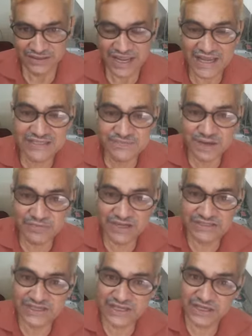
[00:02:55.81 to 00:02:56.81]
थैंक्स फॉर
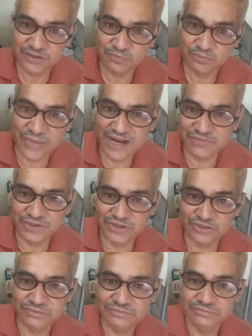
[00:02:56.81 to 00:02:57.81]
वाचिंग माय
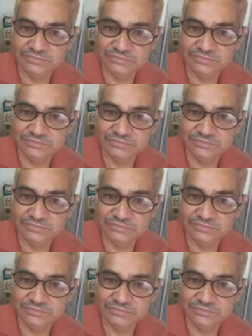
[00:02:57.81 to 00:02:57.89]
वीडियो